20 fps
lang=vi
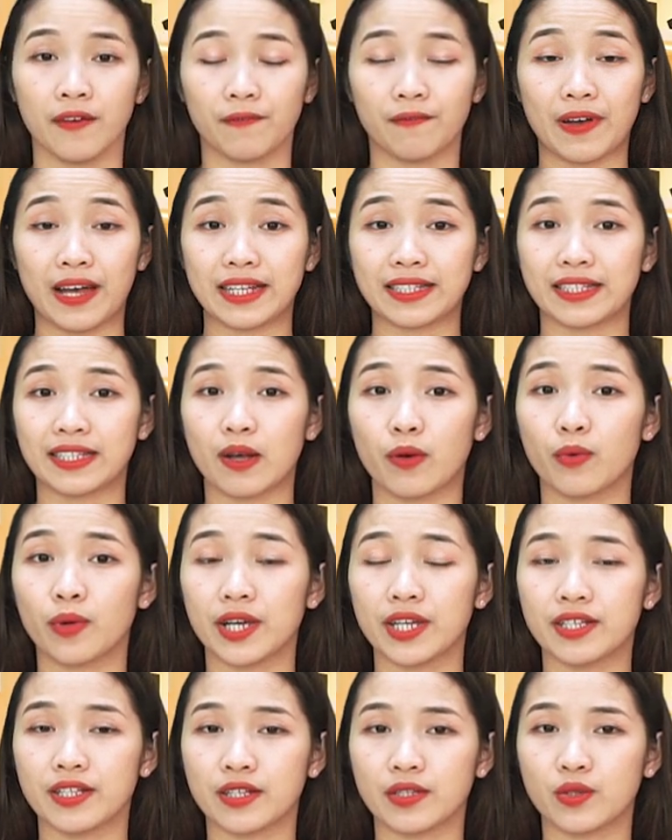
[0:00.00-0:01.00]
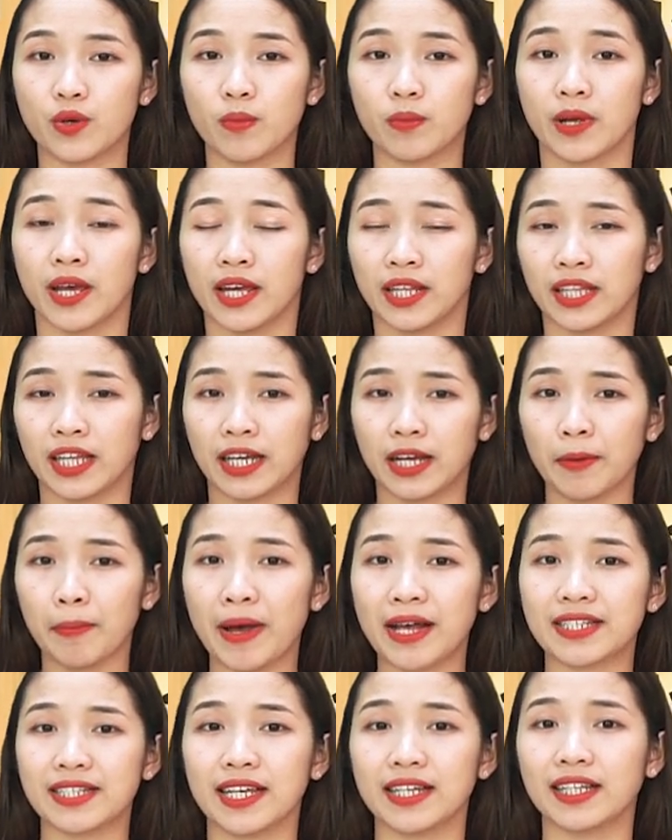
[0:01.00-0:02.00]
Và sau khi sử dụng thì các
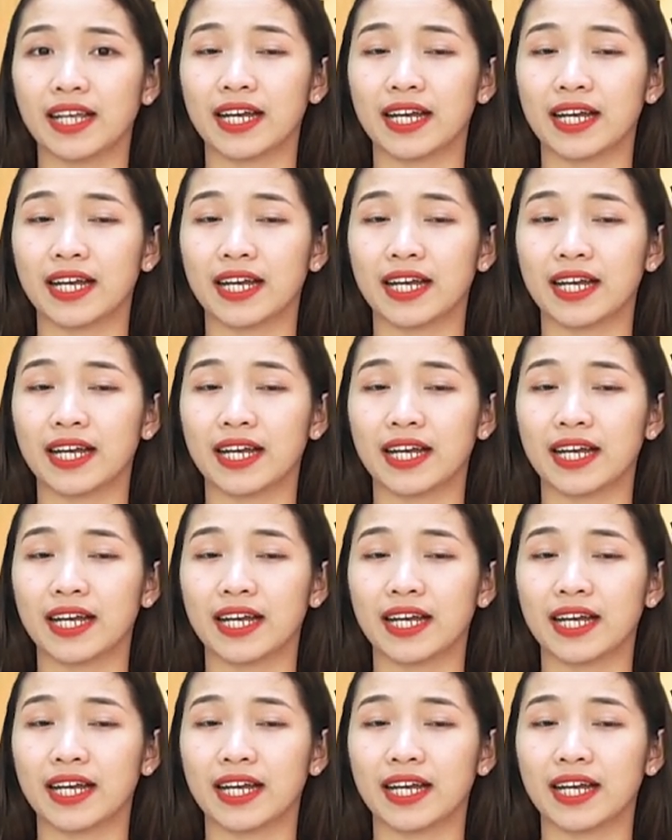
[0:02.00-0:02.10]
bạn sẽ